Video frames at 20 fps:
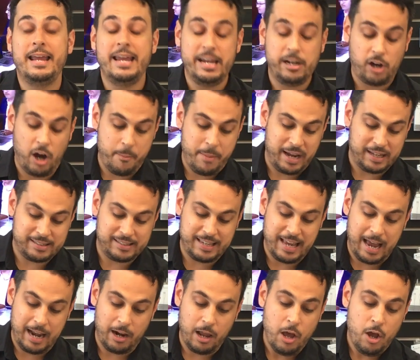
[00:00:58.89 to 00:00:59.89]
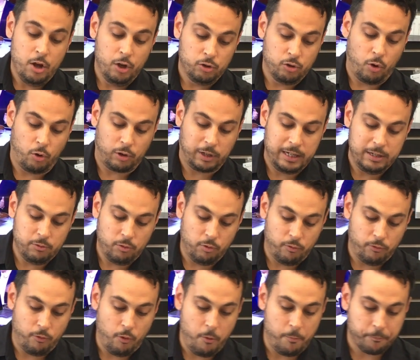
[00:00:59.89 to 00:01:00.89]
et commercial. Donc,
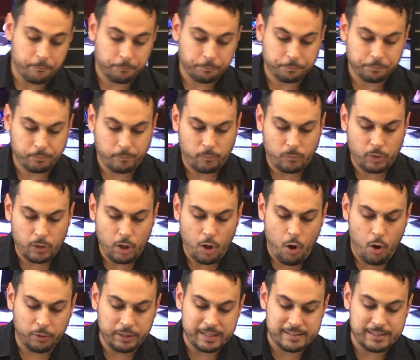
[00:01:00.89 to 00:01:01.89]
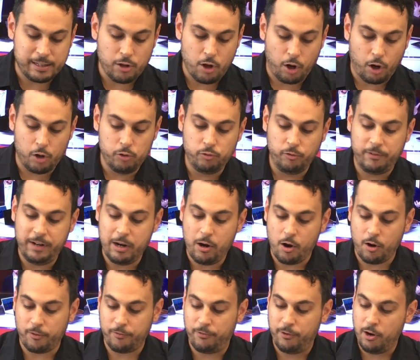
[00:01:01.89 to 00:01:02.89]
Lenovo ont décidé de renouveler
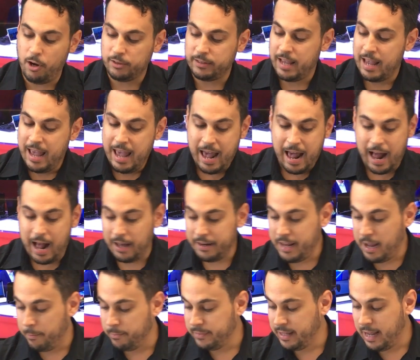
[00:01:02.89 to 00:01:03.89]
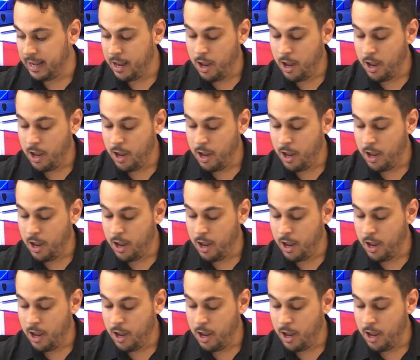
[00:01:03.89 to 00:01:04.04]
leur flotte en amenant